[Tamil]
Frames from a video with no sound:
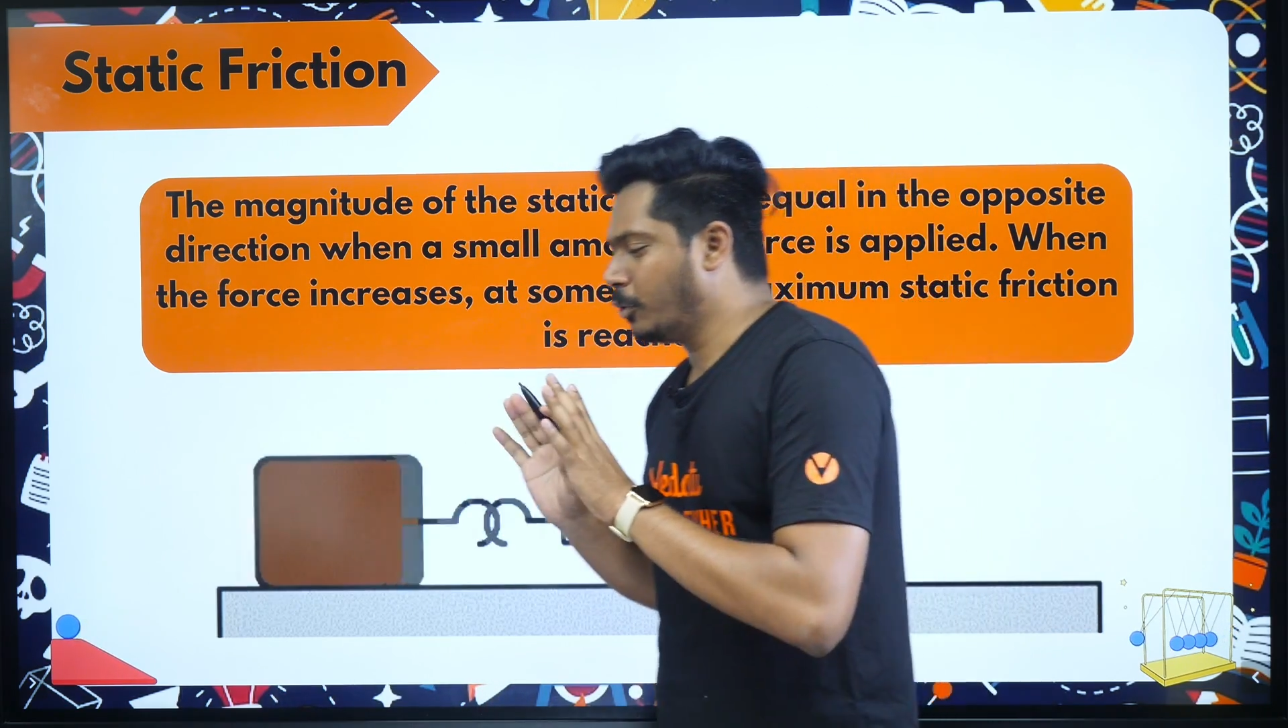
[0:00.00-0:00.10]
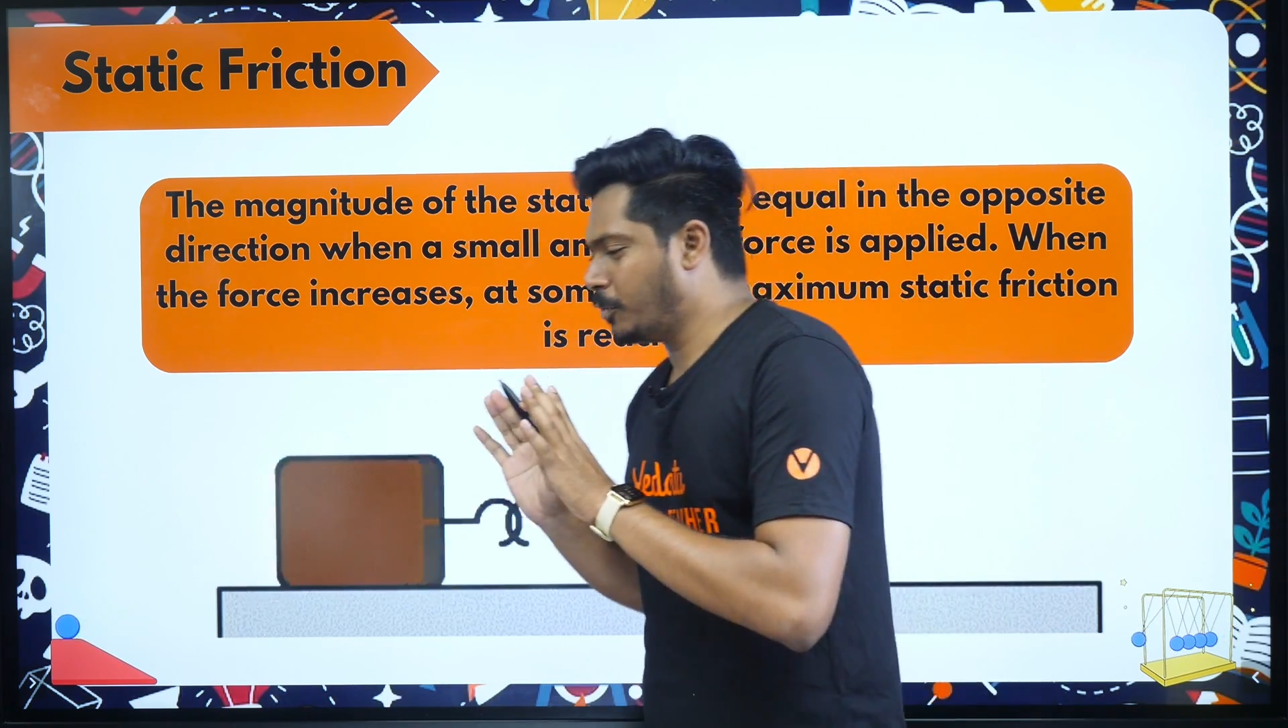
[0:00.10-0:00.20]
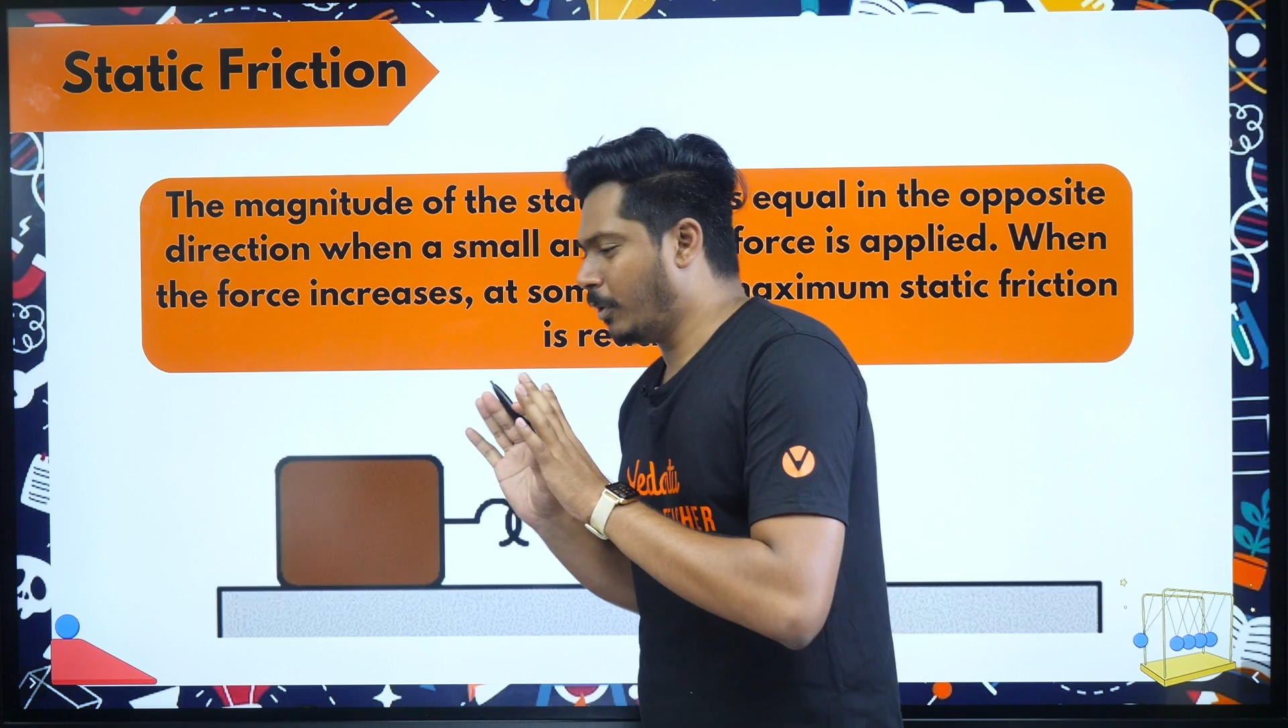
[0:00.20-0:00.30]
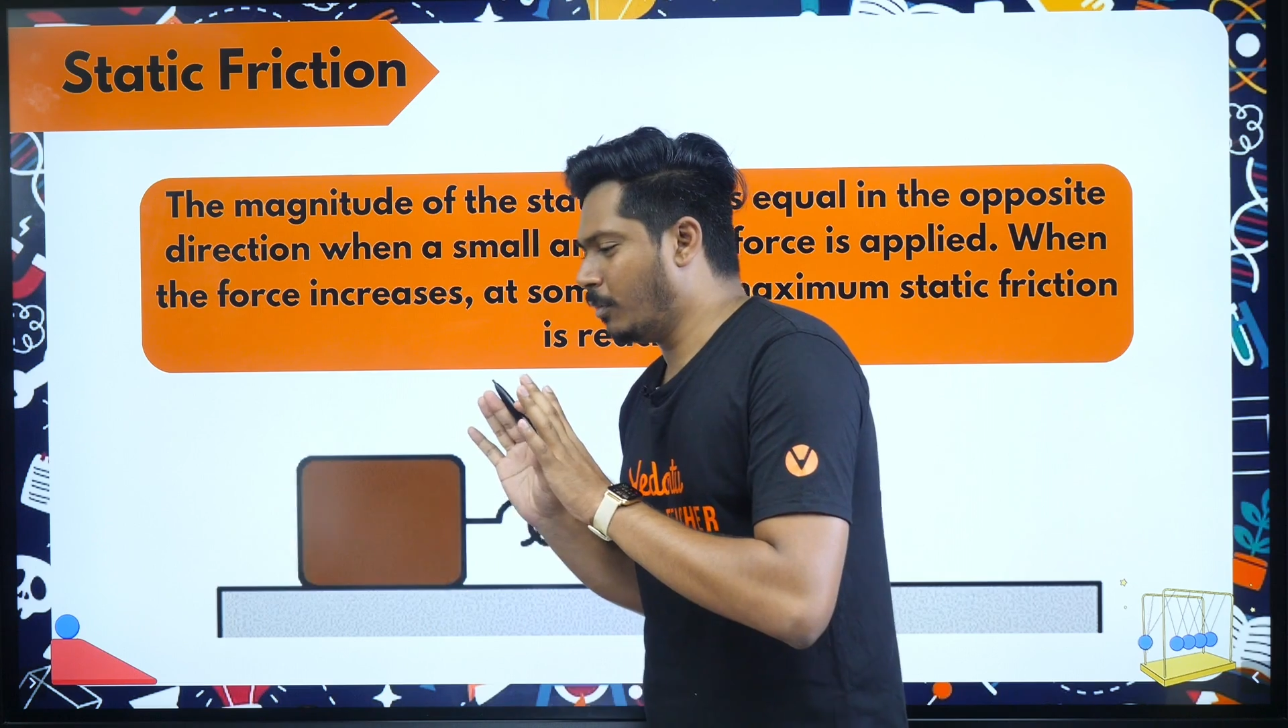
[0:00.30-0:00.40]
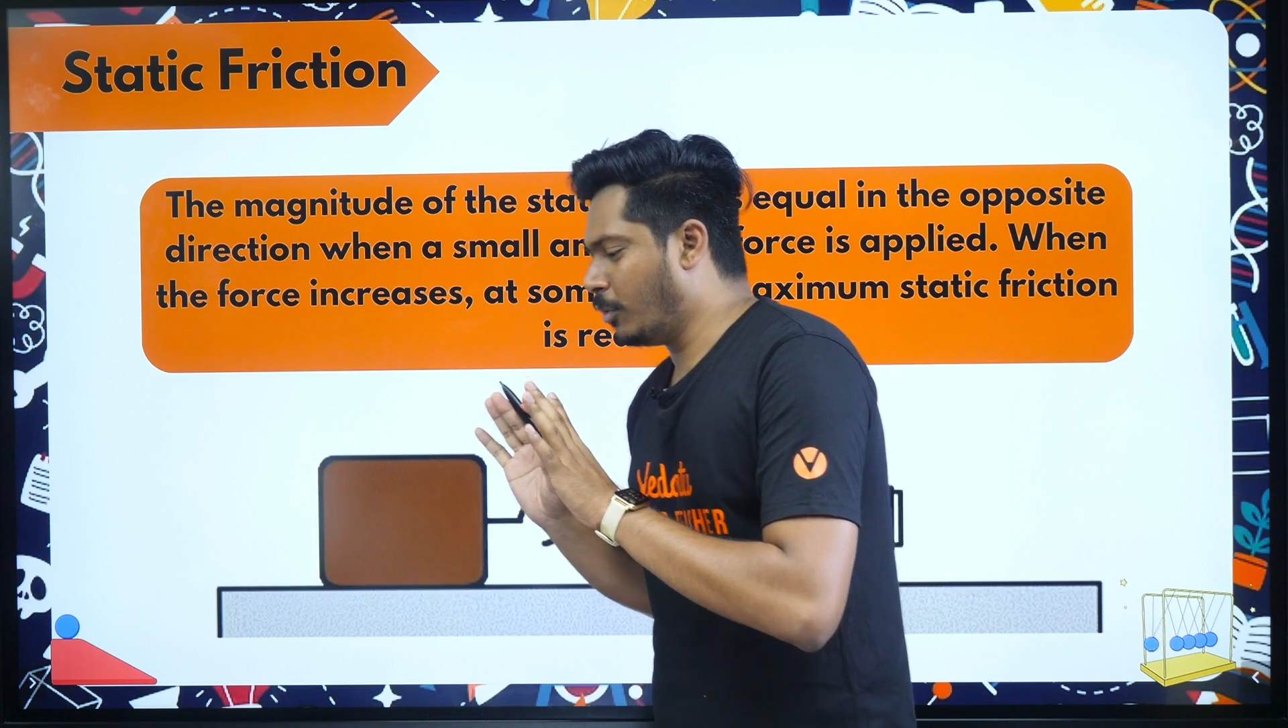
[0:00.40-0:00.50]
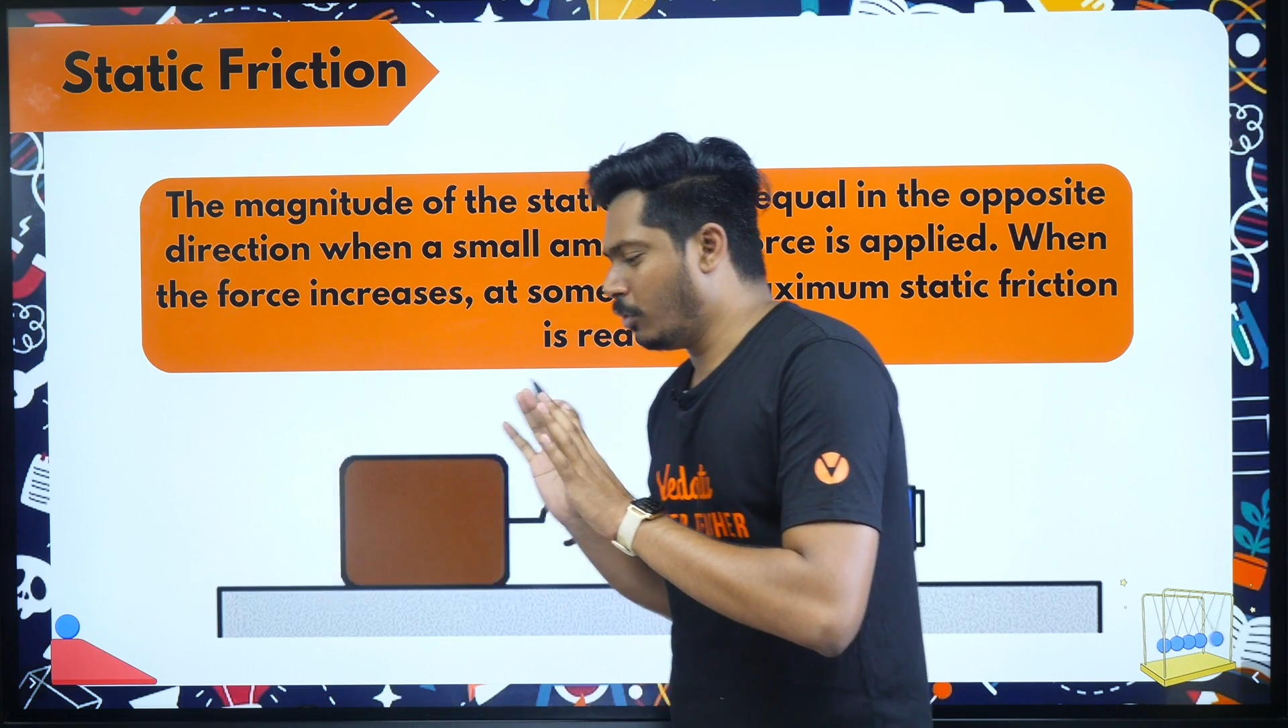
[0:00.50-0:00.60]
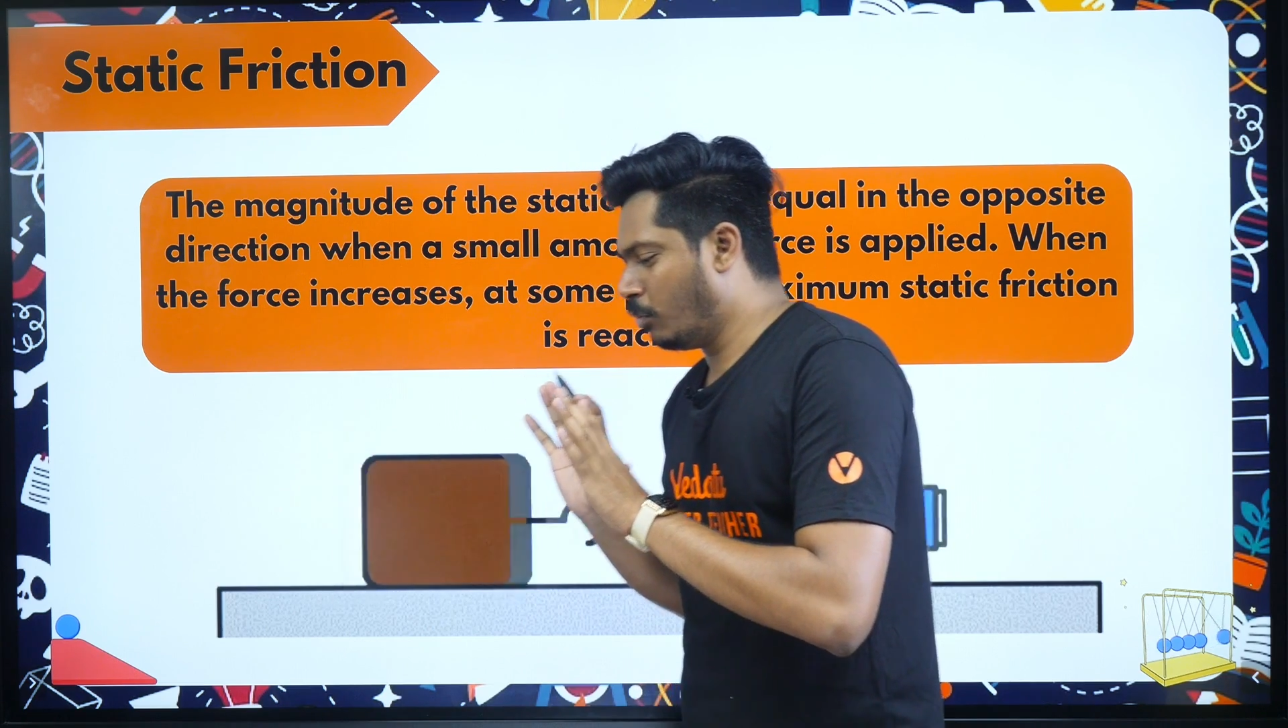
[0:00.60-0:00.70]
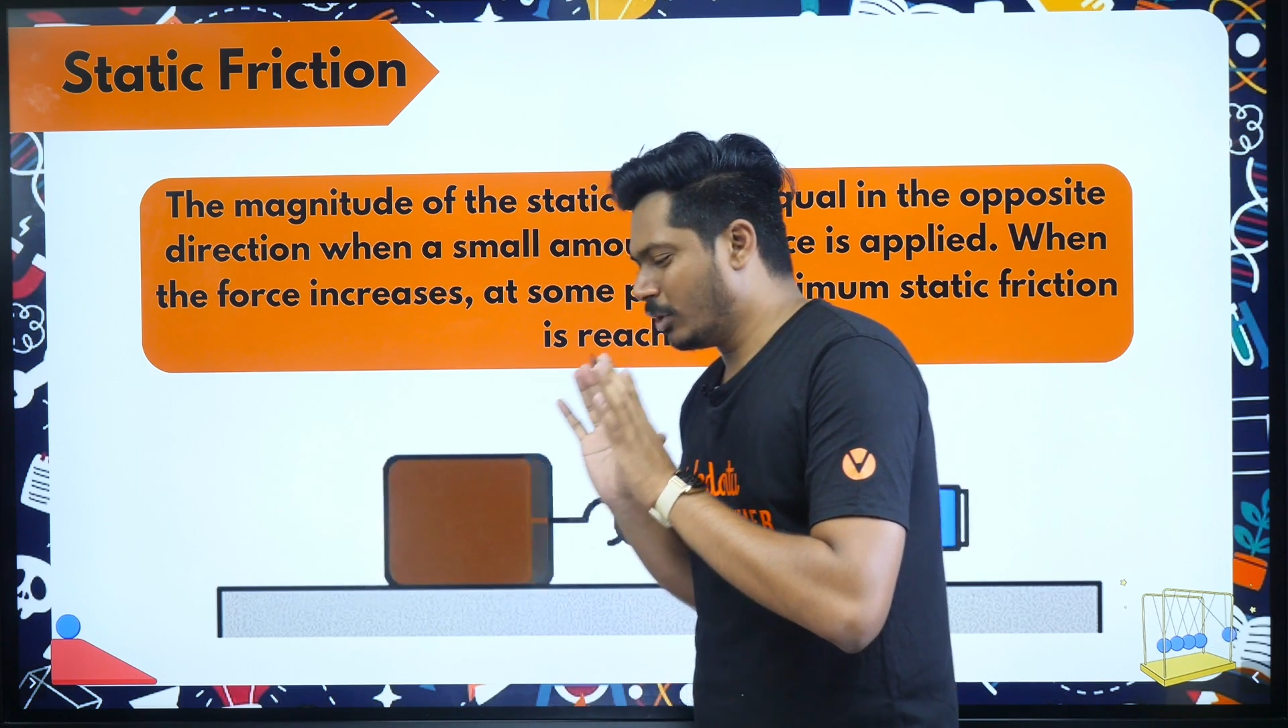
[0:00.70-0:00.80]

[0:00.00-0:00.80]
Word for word: புஷ் பண்ணும்போது